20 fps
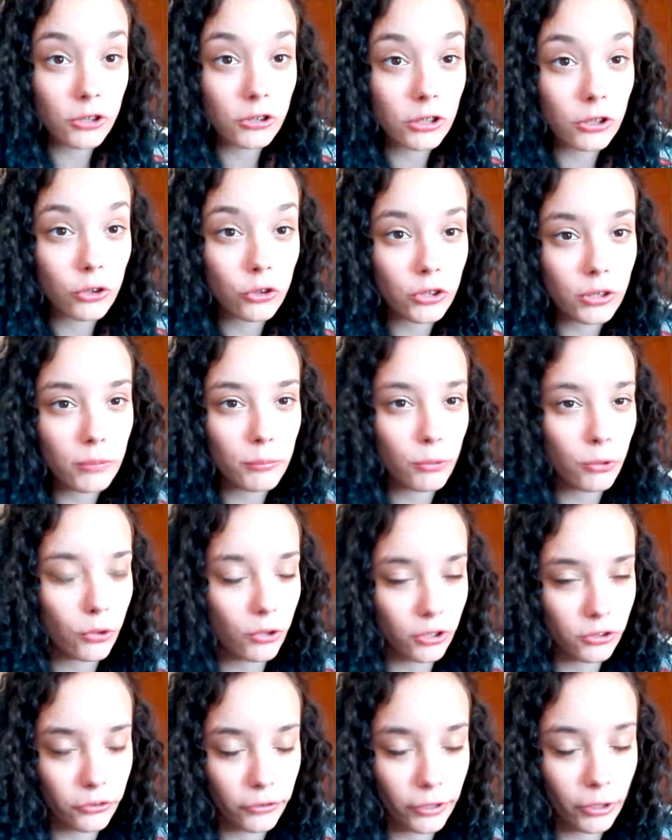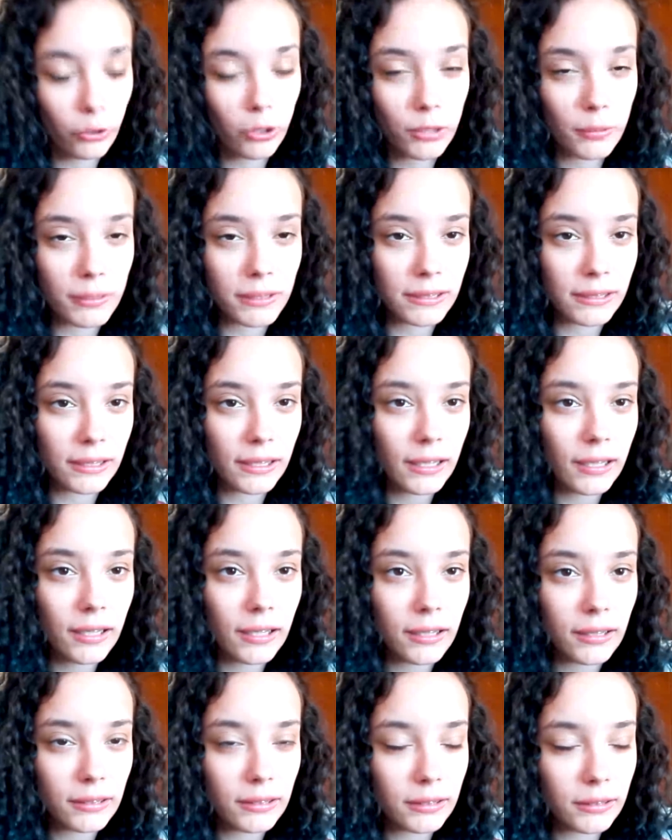tengo tiempo con esto de la universidad
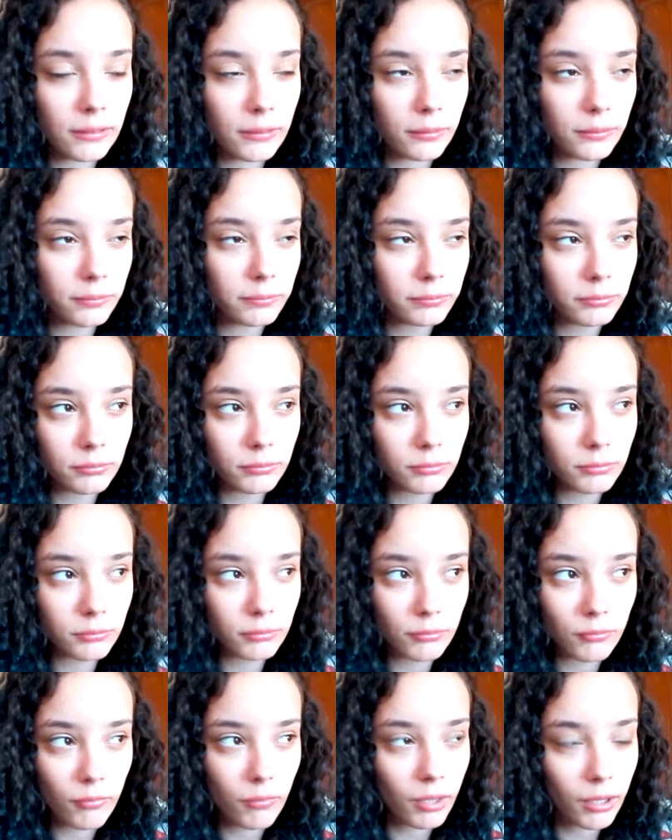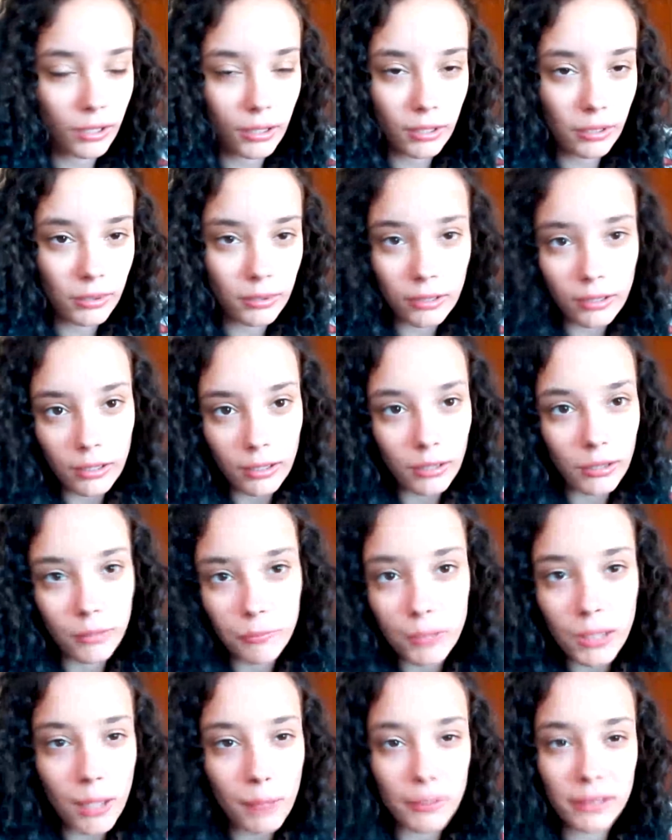y, y de
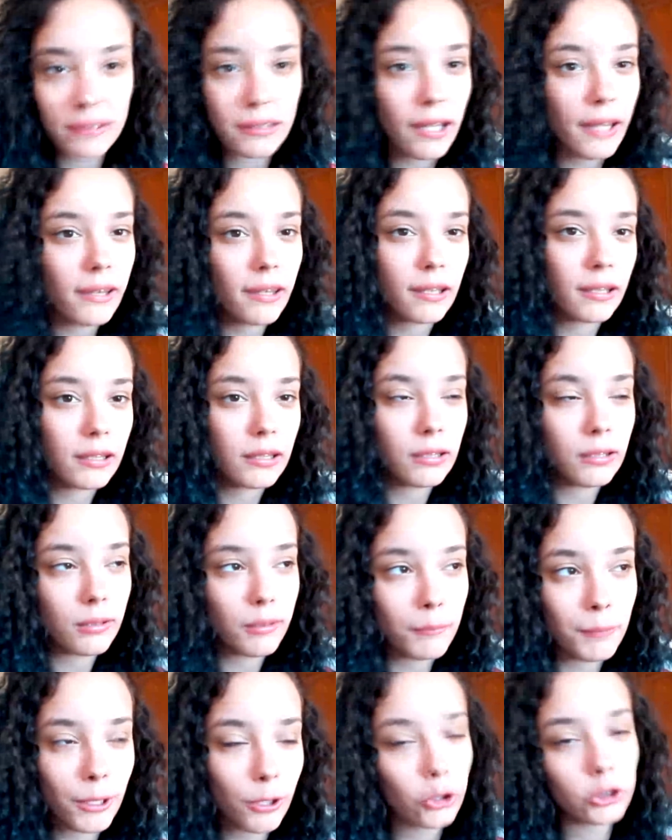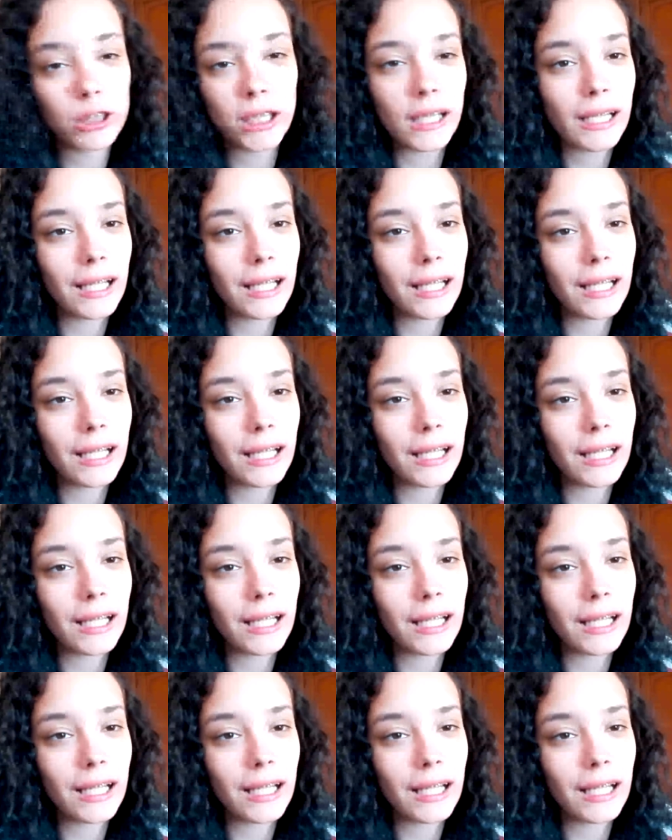mis amistades y mis cosas en